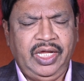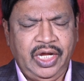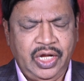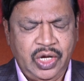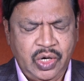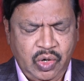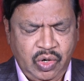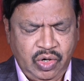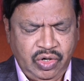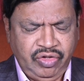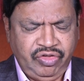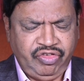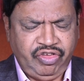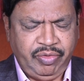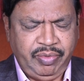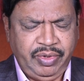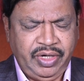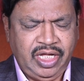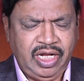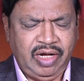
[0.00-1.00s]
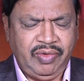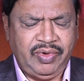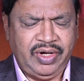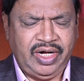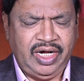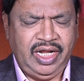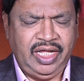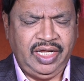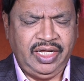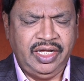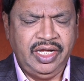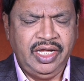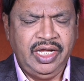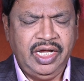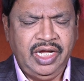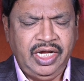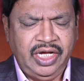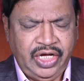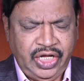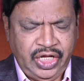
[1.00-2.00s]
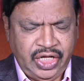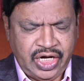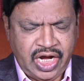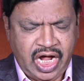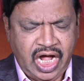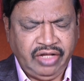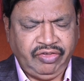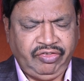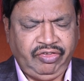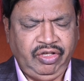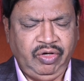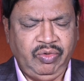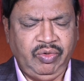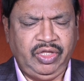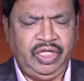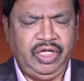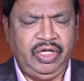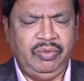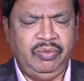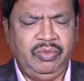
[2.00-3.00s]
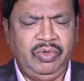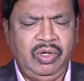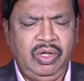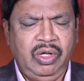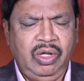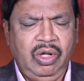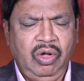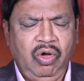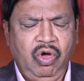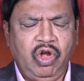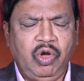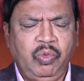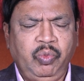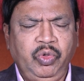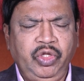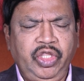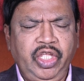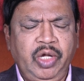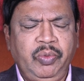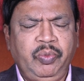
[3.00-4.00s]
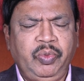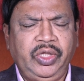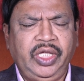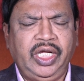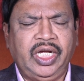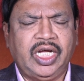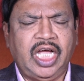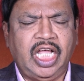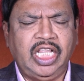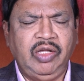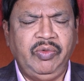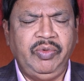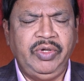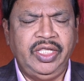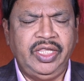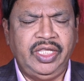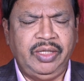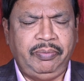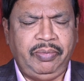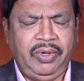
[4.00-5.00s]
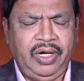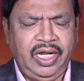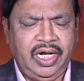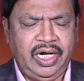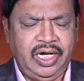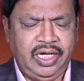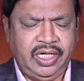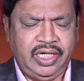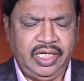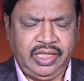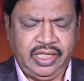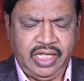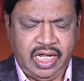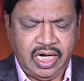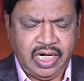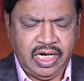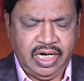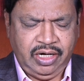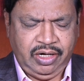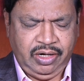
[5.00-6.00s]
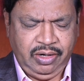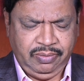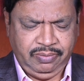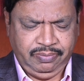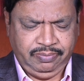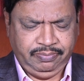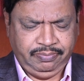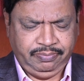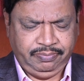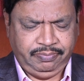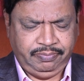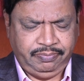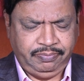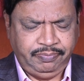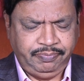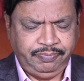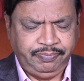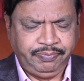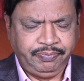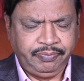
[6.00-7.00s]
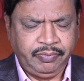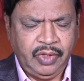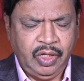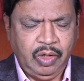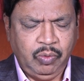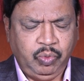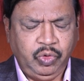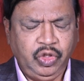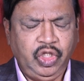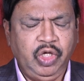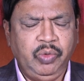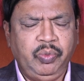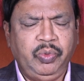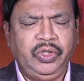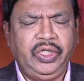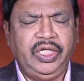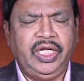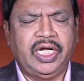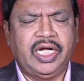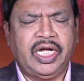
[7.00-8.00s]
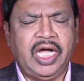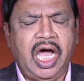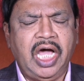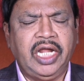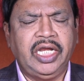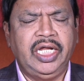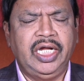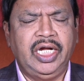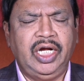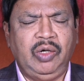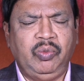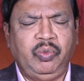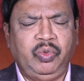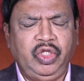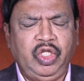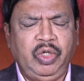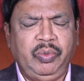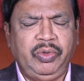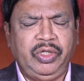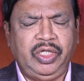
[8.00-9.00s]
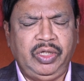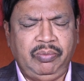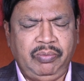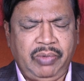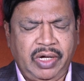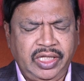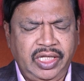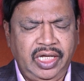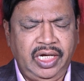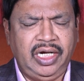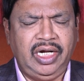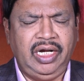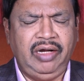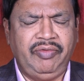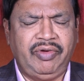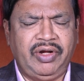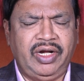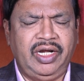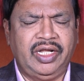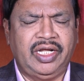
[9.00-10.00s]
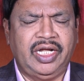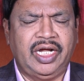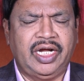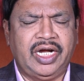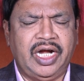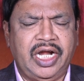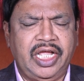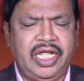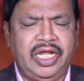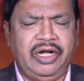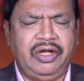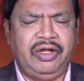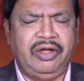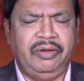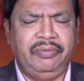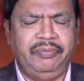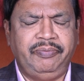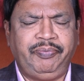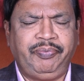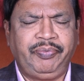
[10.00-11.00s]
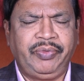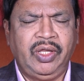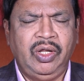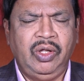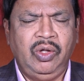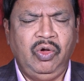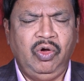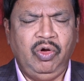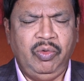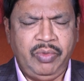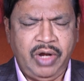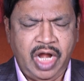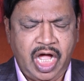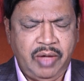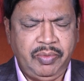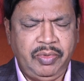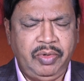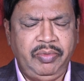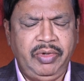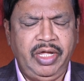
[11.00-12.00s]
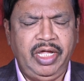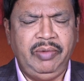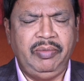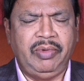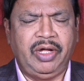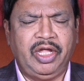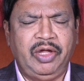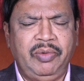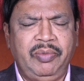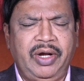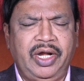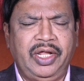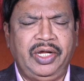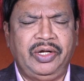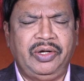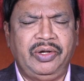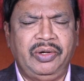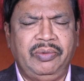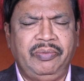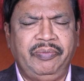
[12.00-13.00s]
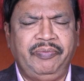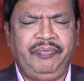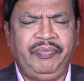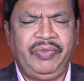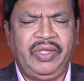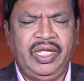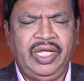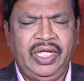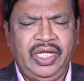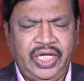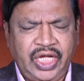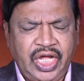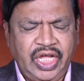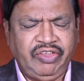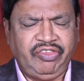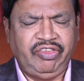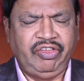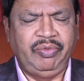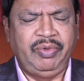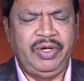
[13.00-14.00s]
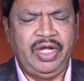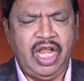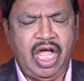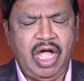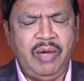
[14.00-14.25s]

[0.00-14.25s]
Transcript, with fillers: என்னோடு ஜெபிக்கிறவர்களை நீர் ஆசிர்வதியும் ஒரு புதிய புதிய கதவு இந்த பிள்ளைகளுக்கு தரக்கட்டும் புதிய புதிய காரியங்கள் புதிய புதிய பதில்கள் இவர்களுக்கு கிடைக்கட்டும் உம் நாமமே மகிமடையட்டும் இயேசுவின்